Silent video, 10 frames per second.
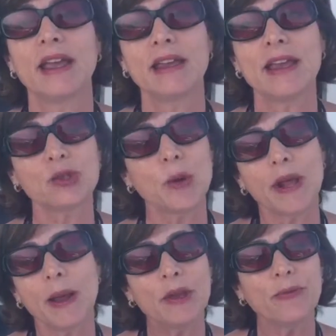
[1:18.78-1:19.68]
y eso
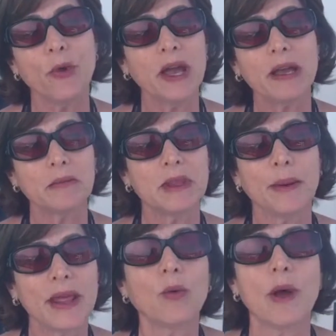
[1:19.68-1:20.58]
para mí fue de
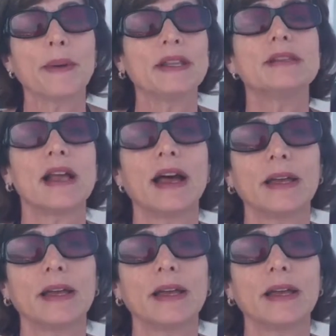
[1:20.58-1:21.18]
verdad un aprendizaje